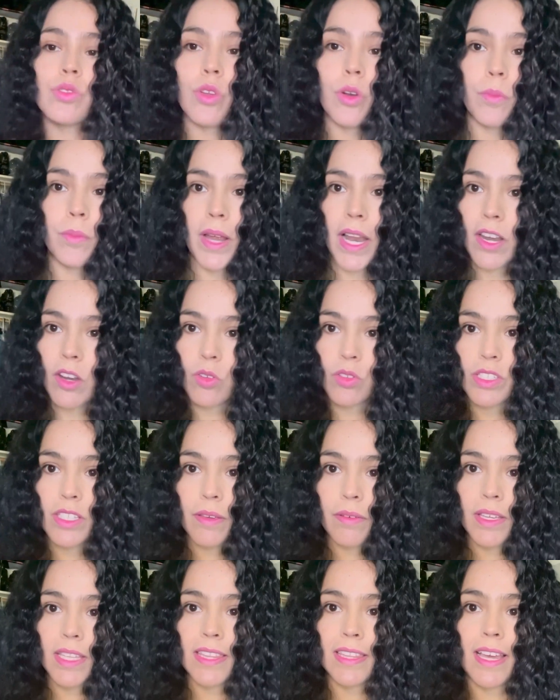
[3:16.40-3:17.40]
normal no se
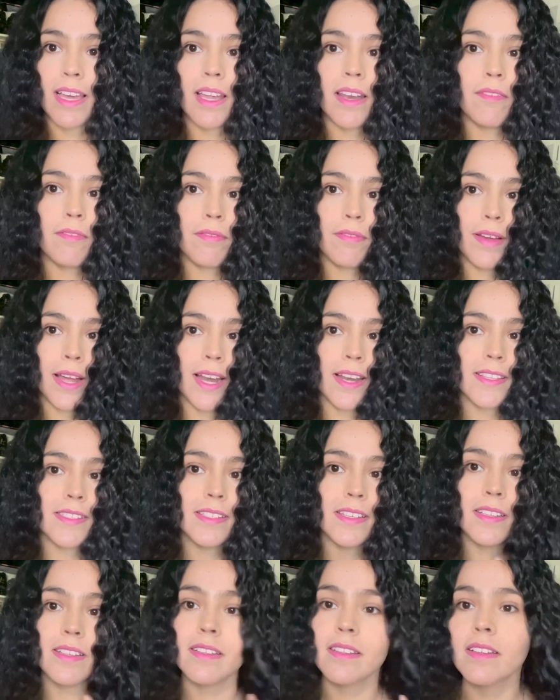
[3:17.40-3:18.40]
ve tan
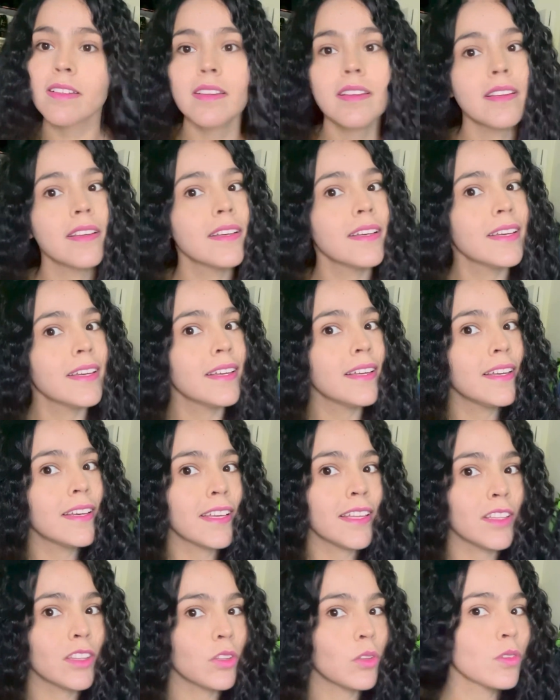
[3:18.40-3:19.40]
falsa.
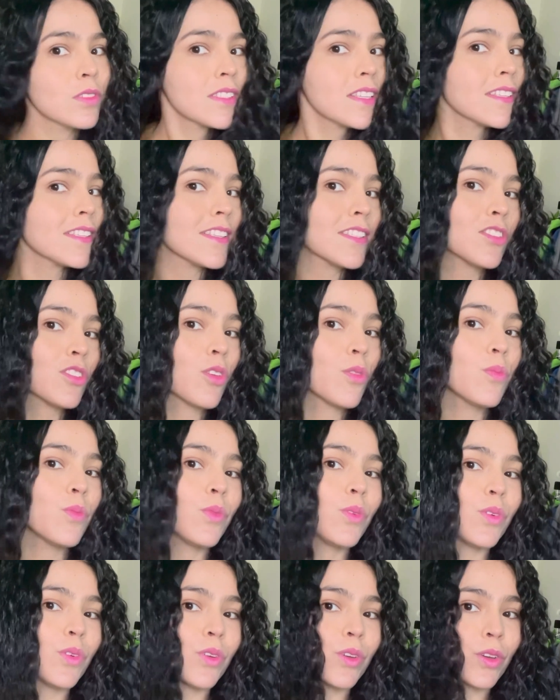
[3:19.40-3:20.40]
Entonces estoy
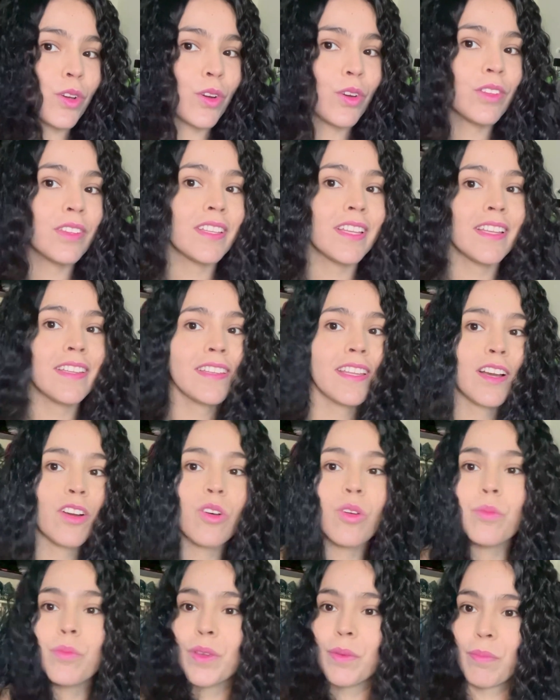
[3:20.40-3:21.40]
muy contenta
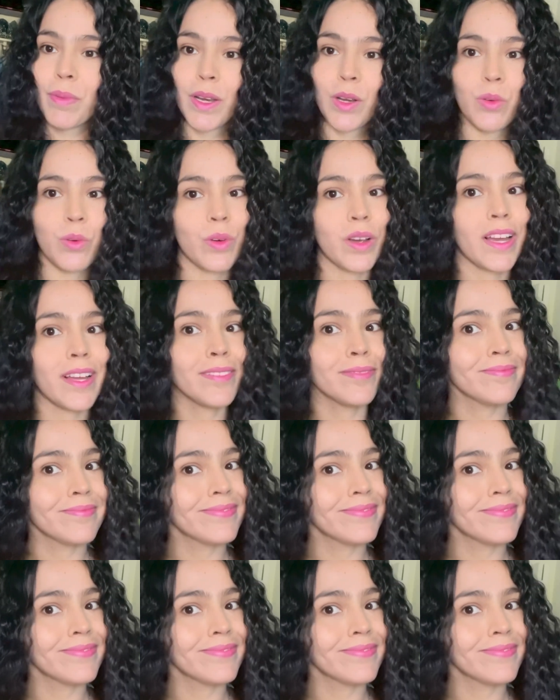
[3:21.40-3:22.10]
con mi peluca.